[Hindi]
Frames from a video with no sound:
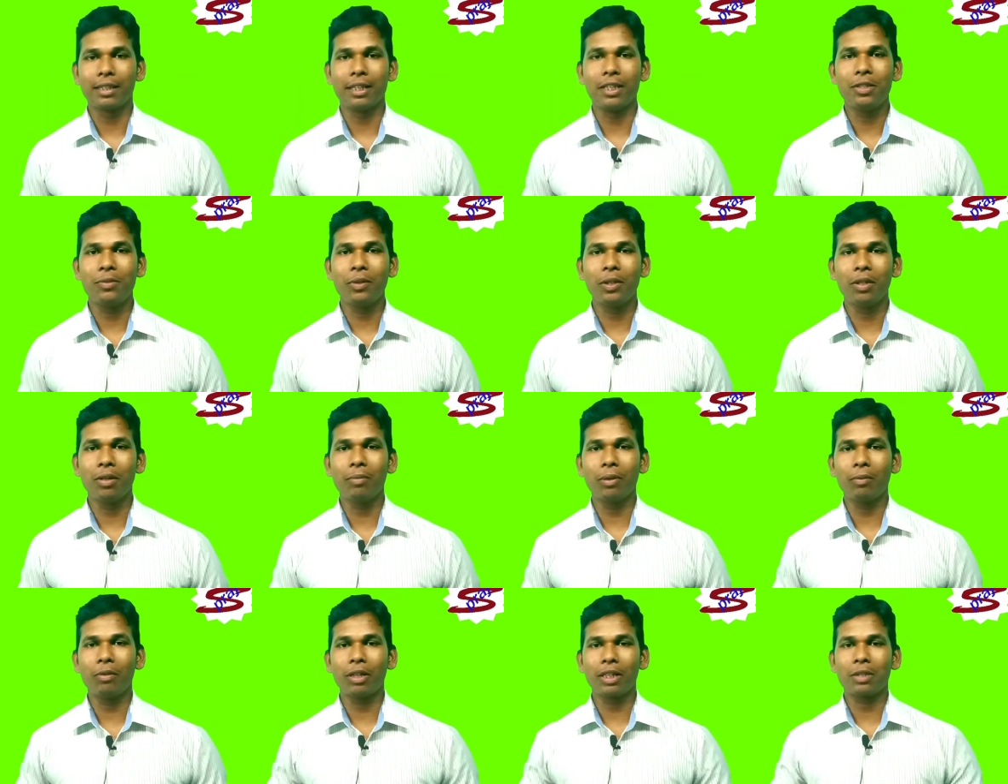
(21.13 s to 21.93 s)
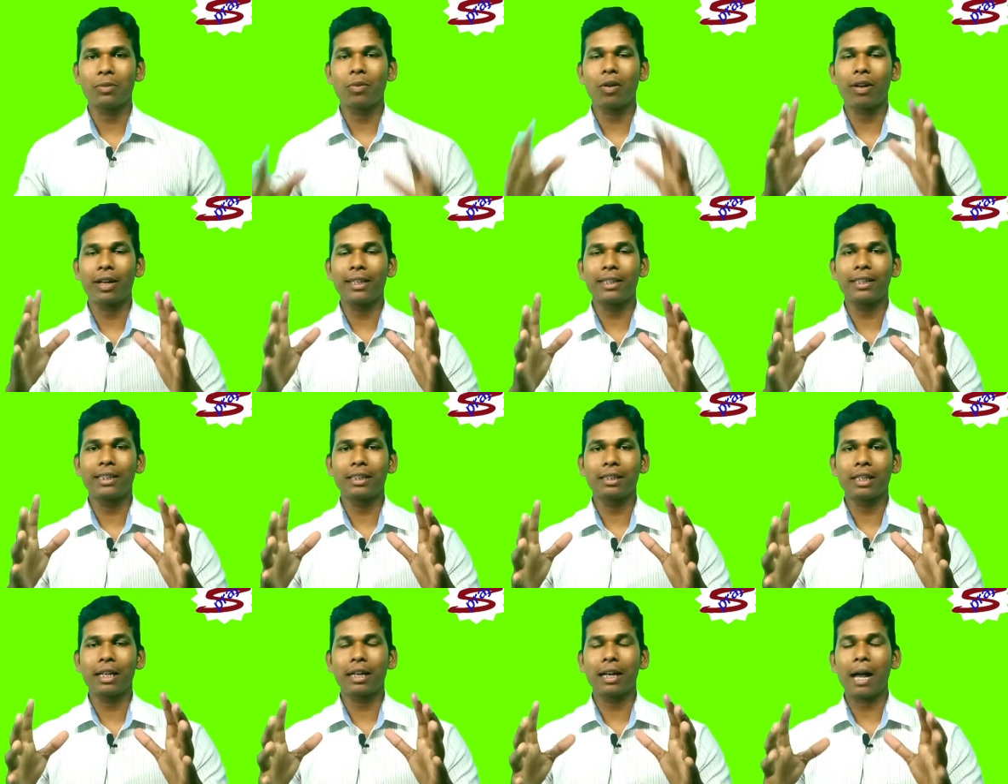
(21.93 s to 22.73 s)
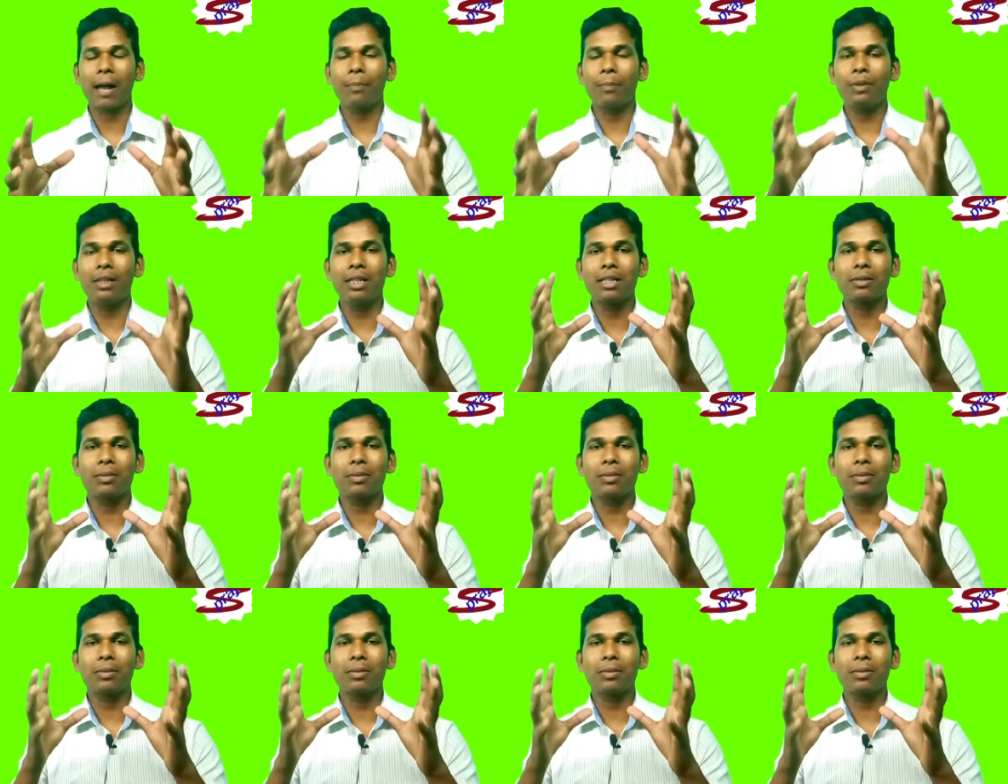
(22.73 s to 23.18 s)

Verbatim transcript: इस वीडियो में हम लोग स्पोकन इंग्लिश का काफ़ी